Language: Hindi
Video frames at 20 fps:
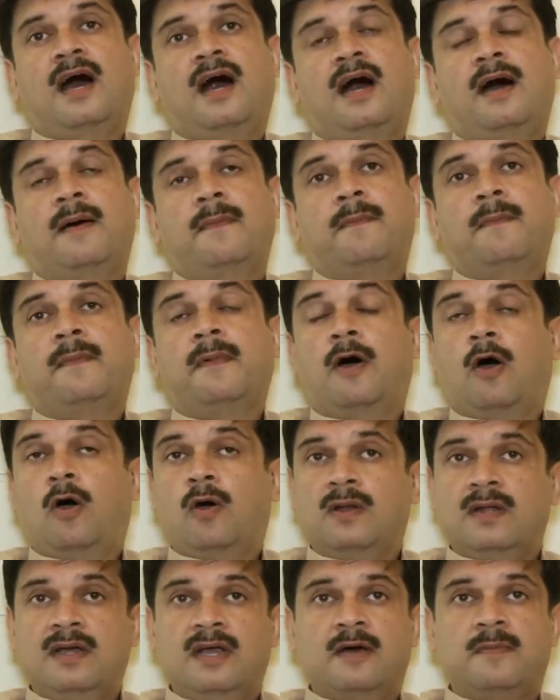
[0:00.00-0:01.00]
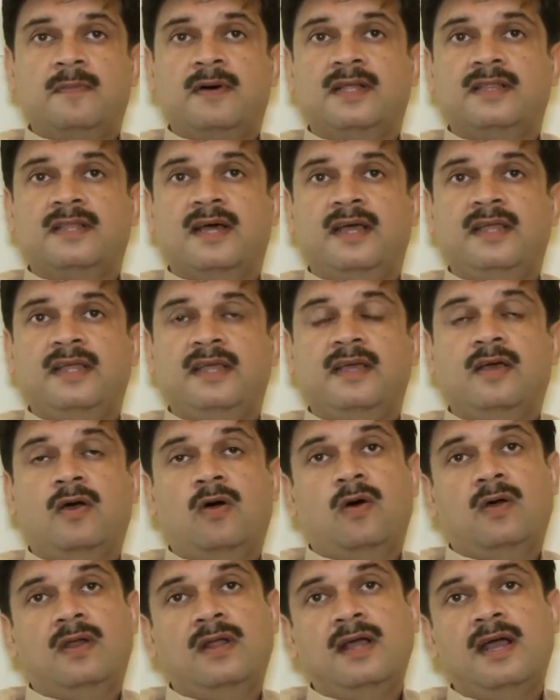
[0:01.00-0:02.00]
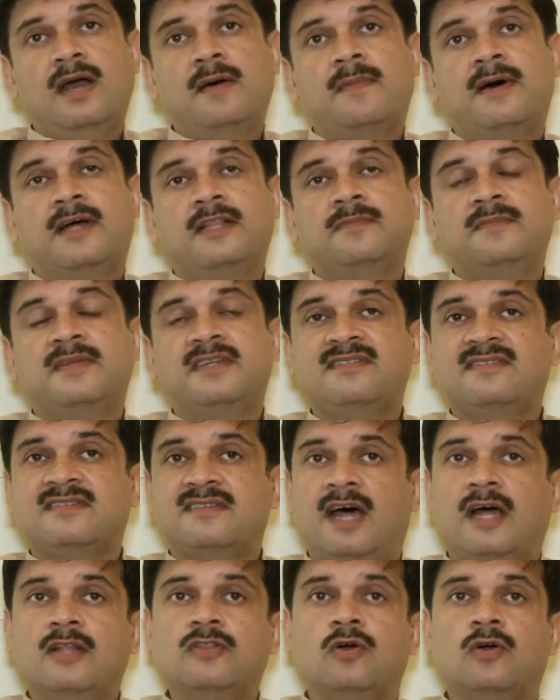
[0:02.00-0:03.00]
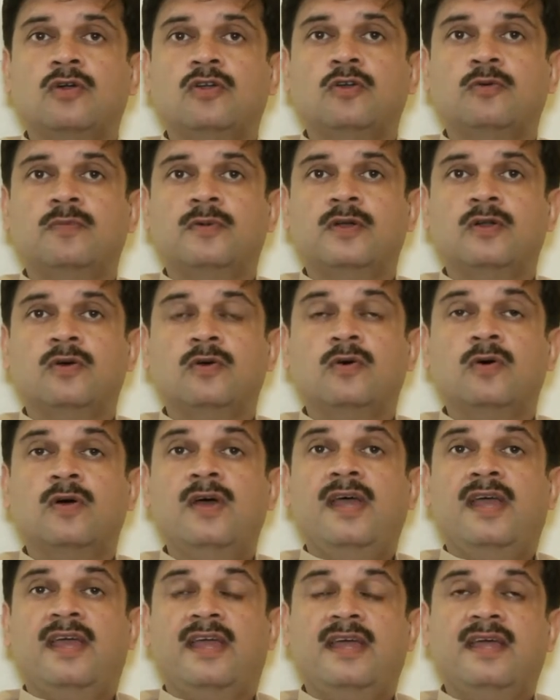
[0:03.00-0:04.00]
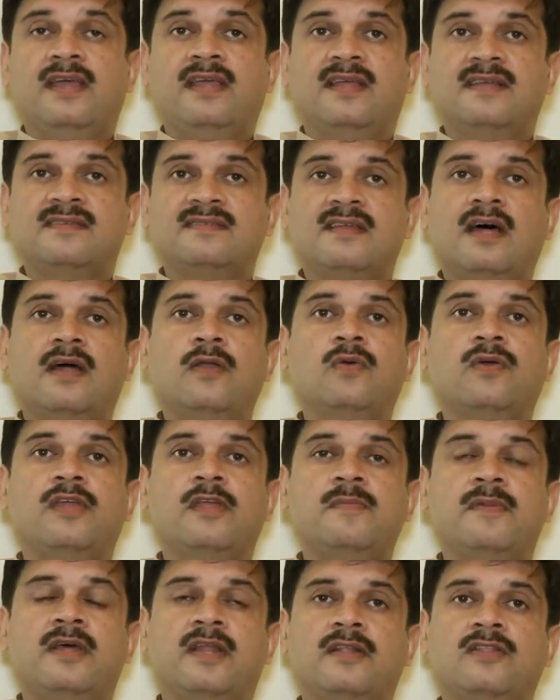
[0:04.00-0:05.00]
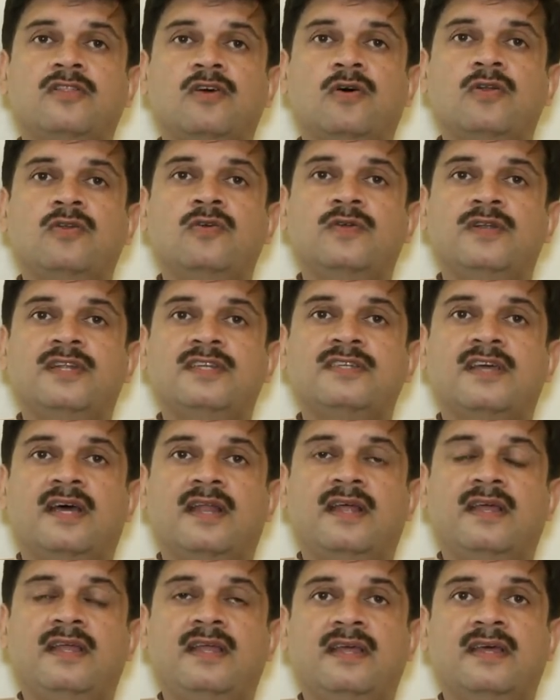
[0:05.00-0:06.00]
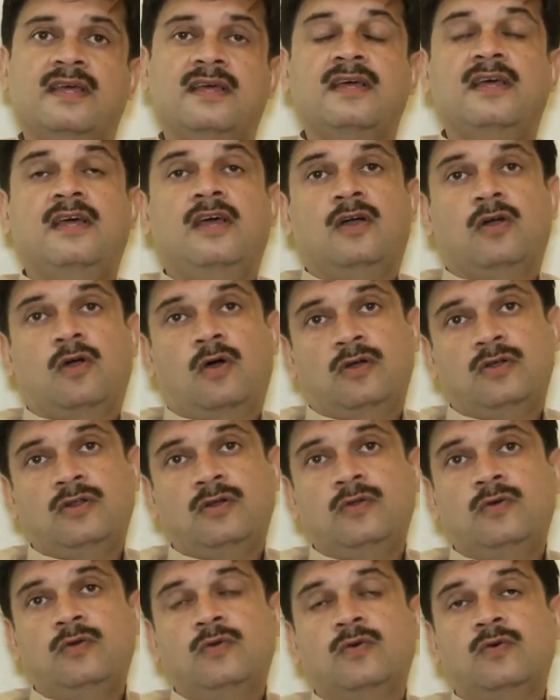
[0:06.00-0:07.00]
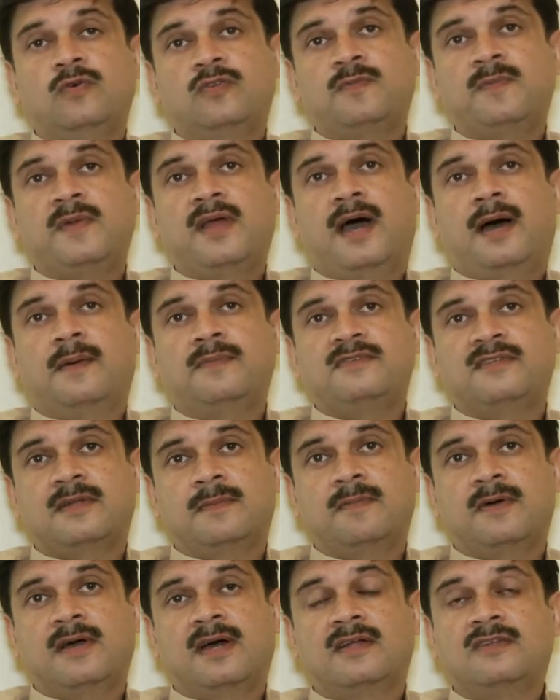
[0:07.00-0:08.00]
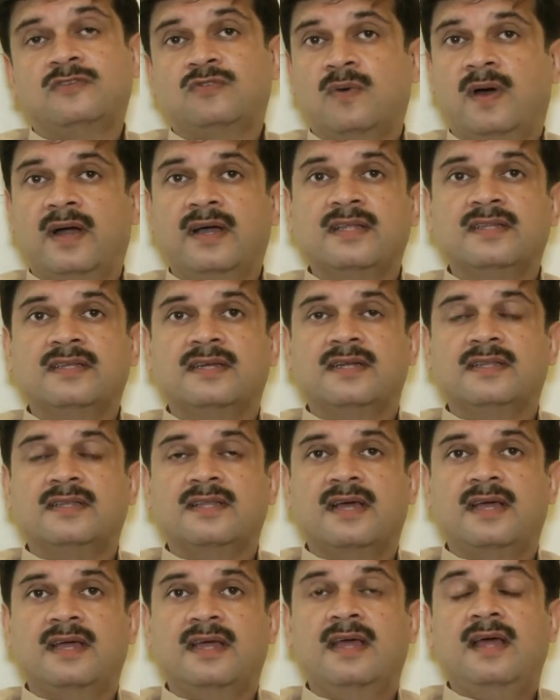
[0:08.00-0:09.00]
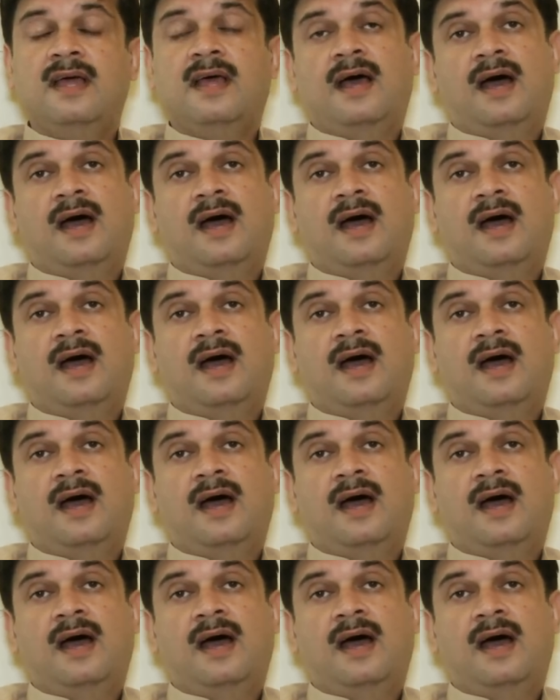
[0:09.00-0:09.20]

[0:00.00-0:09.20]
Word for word: आप औरंगाबाद आइए औरंगाबाद में 7 अक्टूबर को एक किसानों की मैराथन होने जा रही है कॉटन गुरु उसमें आप सबका स्वागत करता है